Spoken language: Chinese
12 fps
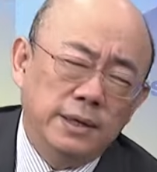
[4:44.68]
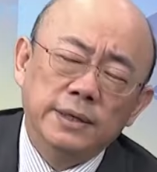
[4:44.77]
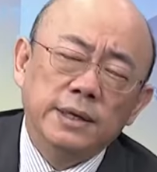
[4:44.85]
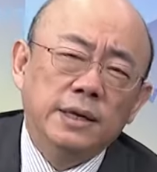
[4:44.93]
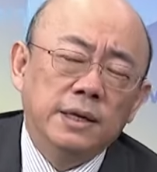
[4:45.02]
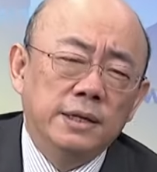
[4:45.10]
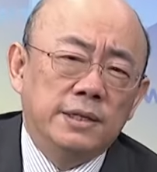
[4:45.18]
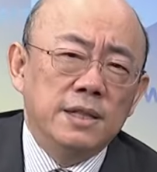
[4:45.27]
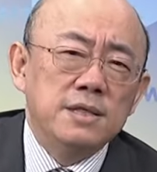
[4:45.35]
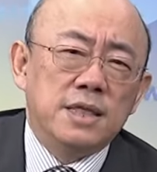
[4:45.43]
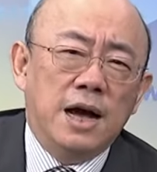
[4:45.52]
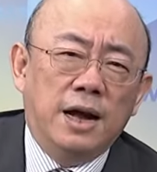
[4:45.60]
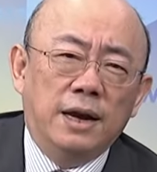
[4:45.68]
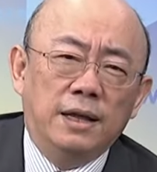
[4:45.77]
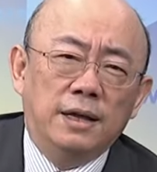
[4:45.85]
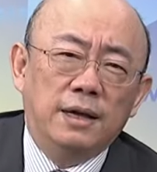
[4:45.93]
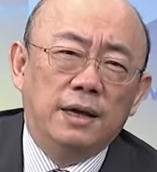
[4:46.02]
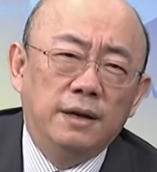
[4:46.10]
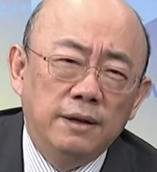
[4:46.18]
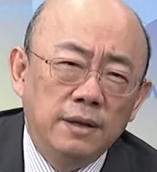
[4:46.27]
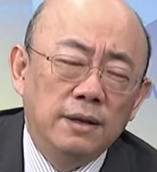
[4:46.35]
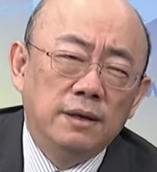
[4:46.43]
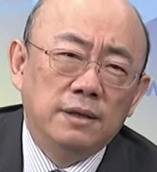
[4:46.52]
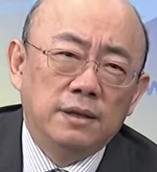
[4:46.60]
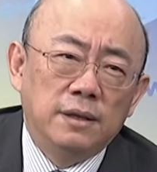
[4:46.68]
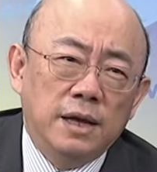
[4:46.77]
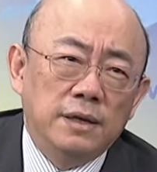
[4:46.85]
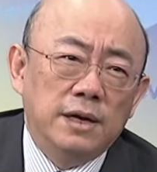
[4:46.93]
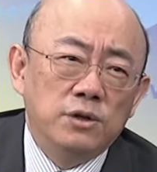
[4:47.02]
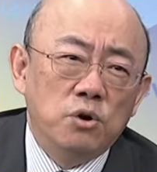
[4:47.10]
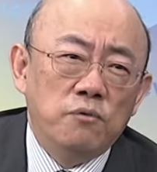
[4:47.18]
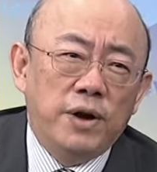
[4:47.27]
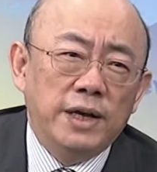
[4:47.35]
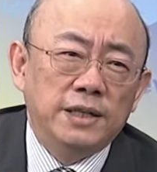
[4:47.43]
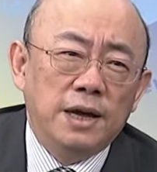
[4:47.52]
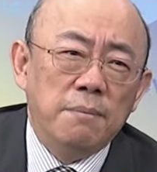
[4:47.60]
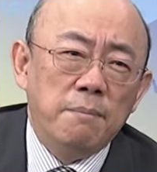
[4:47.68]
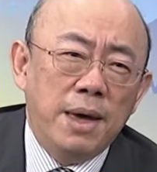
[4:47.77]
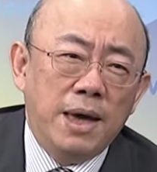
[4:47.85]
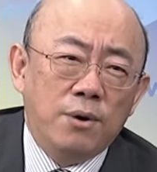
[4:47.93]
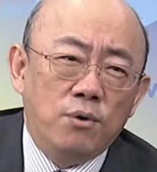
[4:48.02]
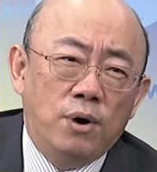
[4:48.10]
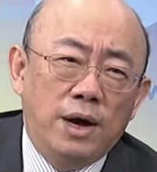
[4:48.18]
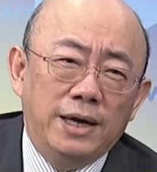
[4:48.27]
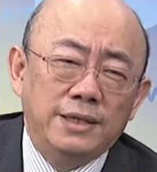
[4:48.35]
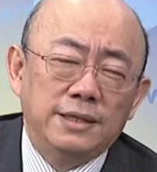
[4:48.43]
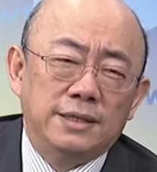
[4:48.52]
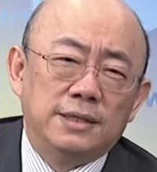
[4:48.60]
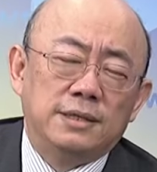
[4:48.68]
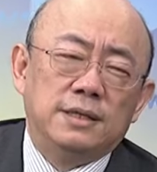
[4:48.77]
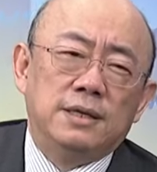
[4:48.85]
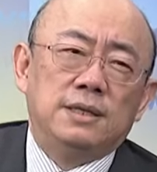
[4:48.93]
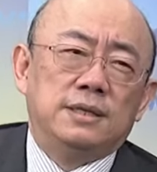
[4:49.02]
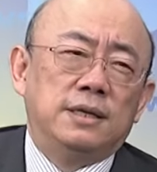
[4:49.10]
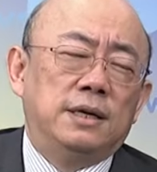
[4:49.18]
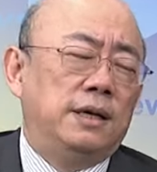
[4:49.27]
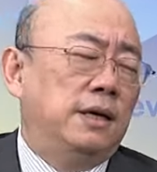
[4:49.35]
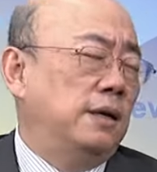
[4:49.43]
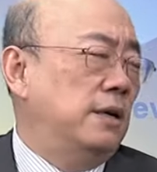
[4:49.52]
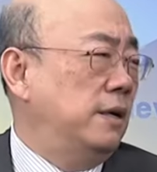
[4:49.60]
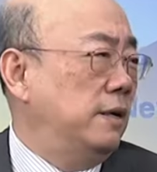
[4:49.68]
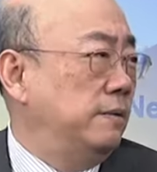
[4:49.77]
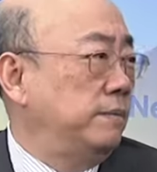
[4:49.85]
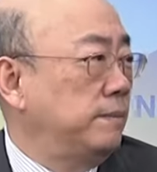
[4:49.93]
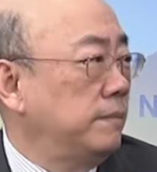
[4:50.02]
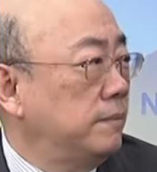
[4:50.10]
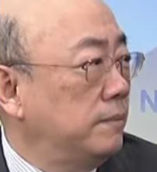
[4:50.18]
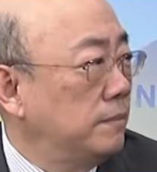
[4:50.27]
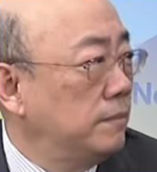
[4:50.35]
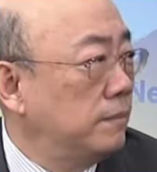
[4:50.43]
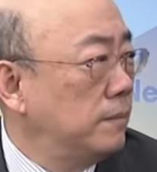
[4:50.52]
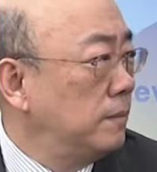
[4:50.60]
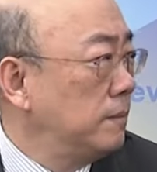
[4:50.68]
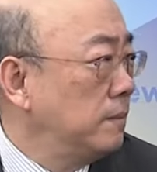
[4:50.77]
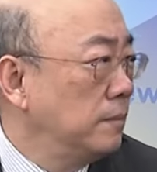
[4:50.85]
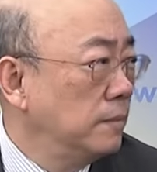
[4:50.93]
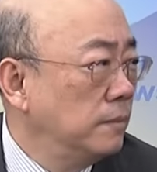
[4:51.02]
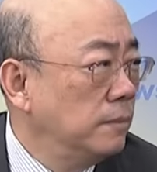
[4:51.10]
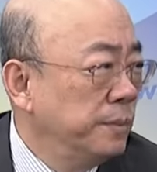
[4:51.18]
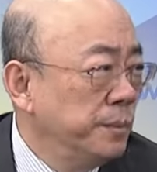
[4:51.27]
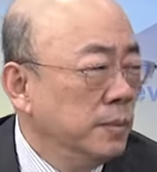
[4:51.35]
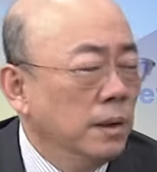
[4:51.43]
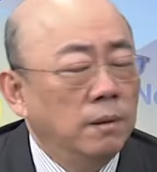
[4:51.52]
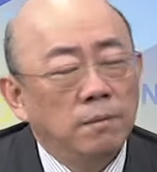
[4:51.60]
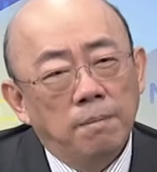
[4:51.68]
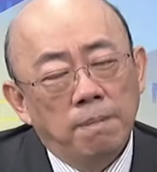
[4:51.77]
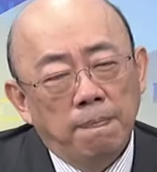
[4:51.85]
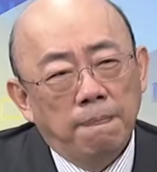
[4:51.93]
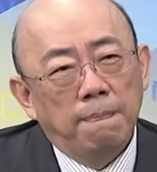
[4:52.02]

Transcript: 对，真打了，大家就发现美国还是支持以色列了。是啊，是啊。美国就是支